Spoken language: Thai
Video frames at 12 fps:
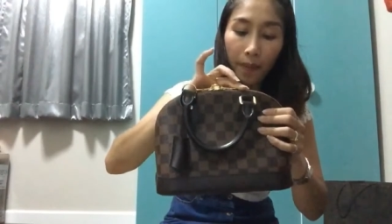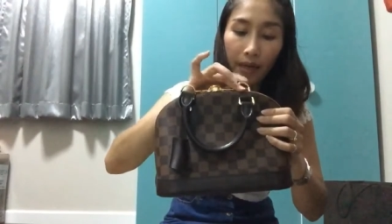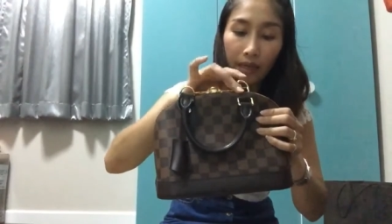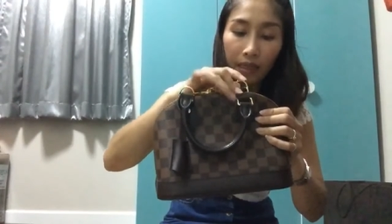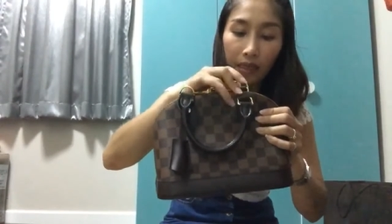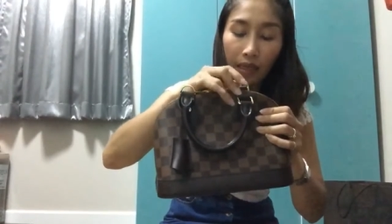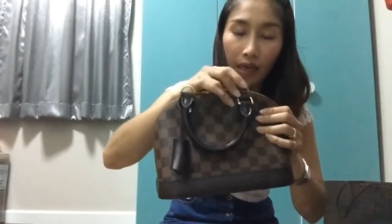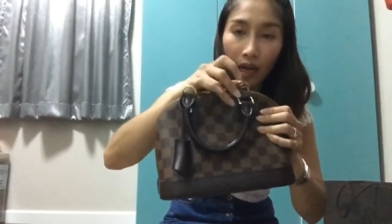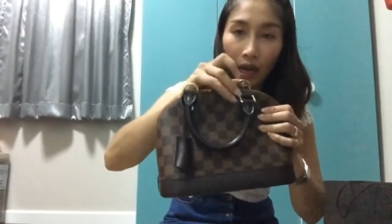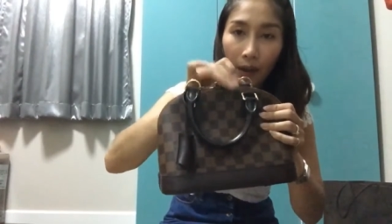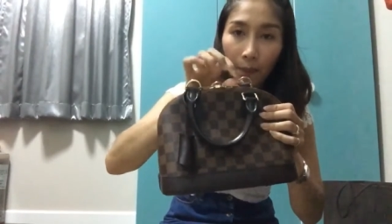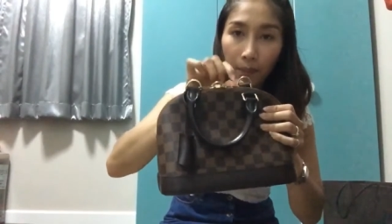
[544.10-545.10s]
ประมาณนี้นะ
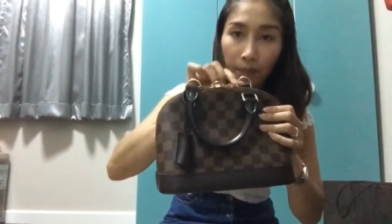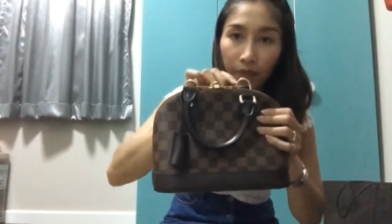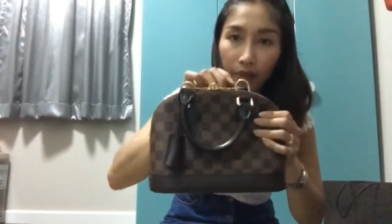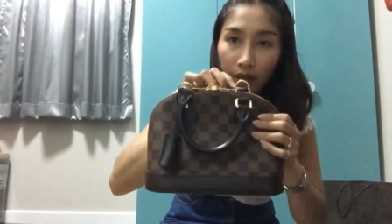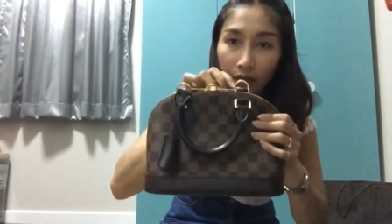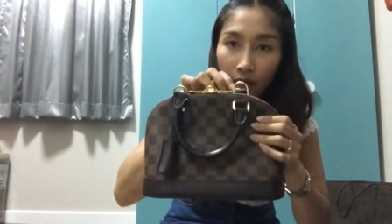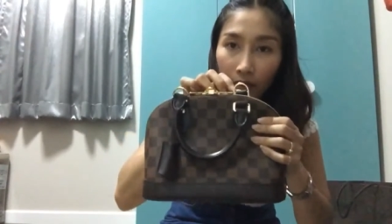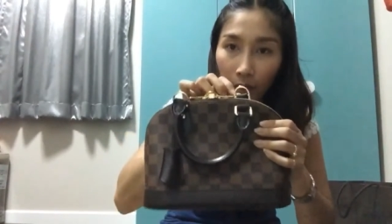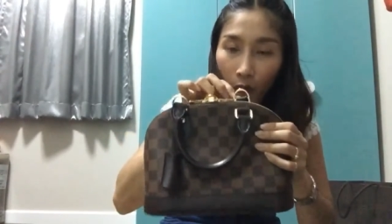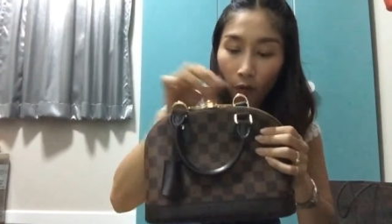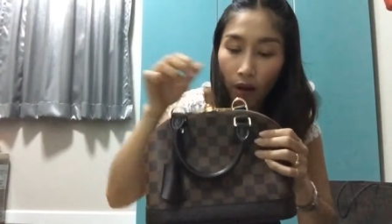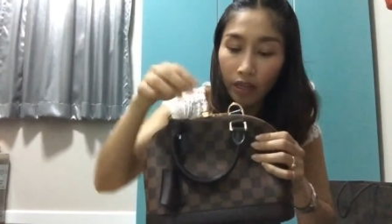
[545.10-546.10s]
คะ
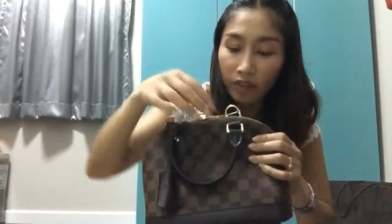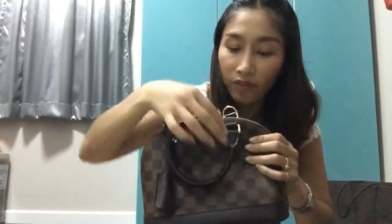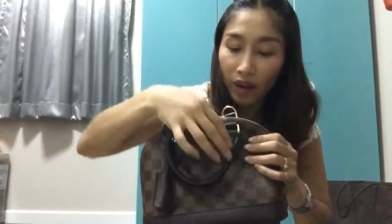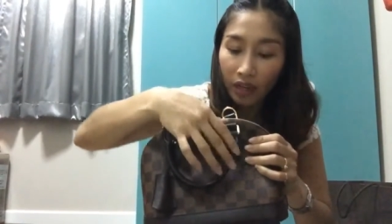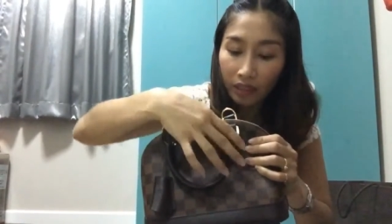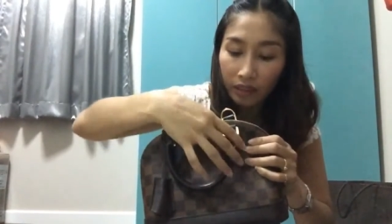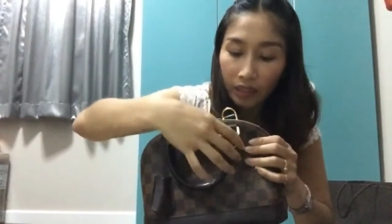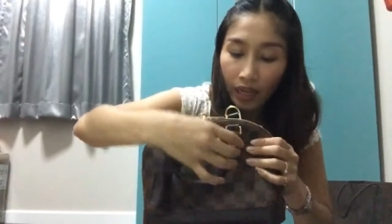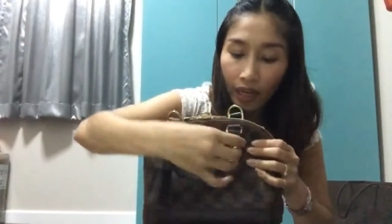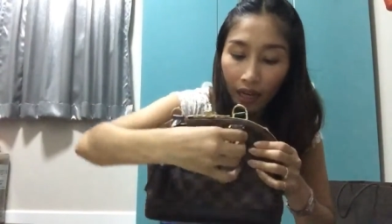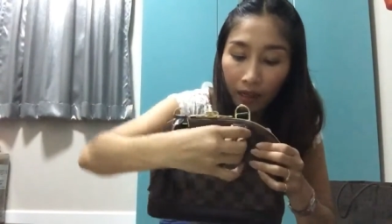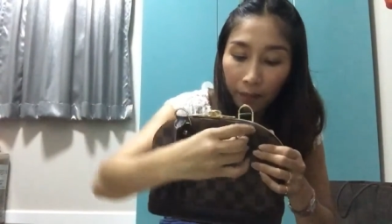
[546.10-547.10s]
เพราะว่าอีกฝั่งนึงเนี่
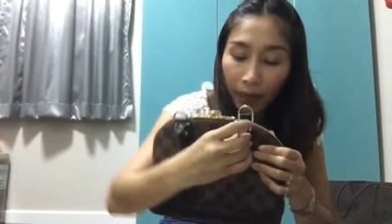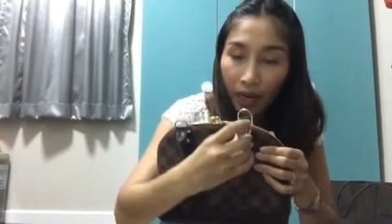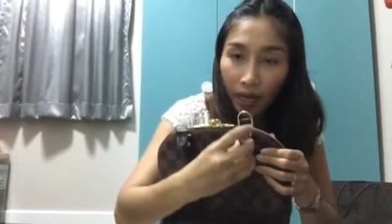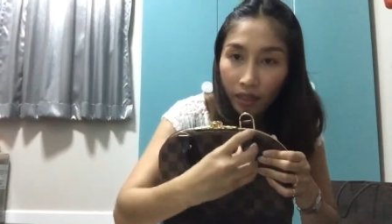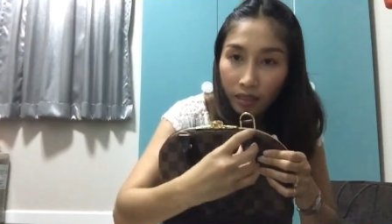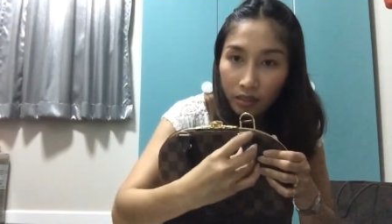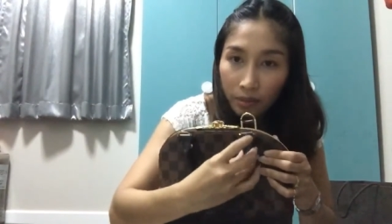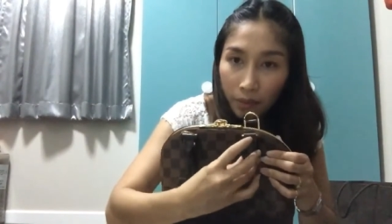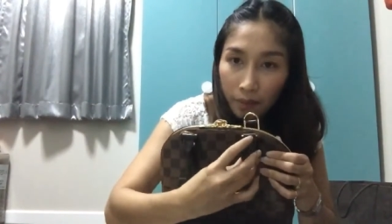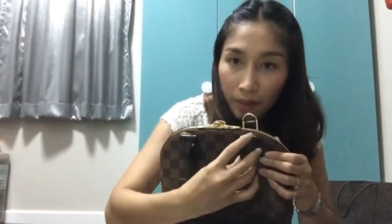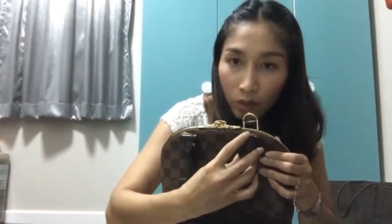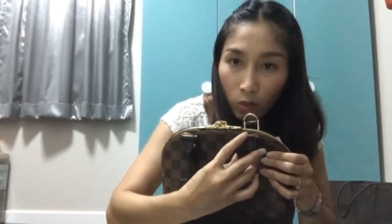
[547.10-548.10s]
ยค่ะเห็นไหมคะจะ
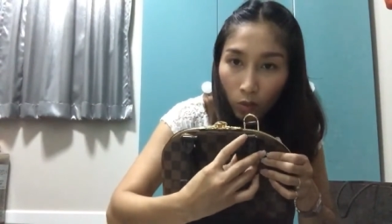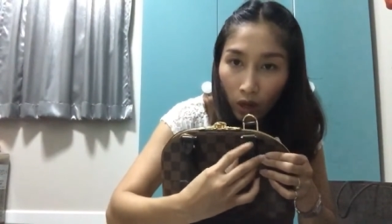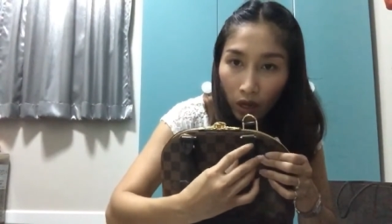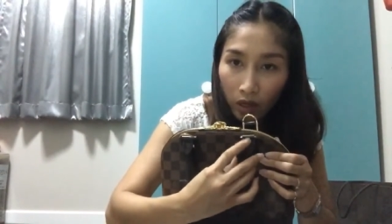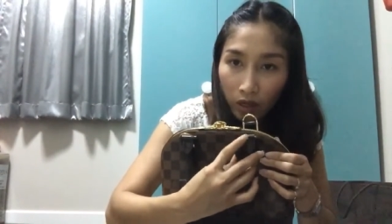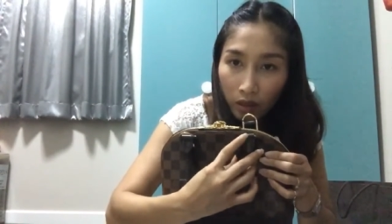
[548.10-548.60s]
ไม่มีห่วง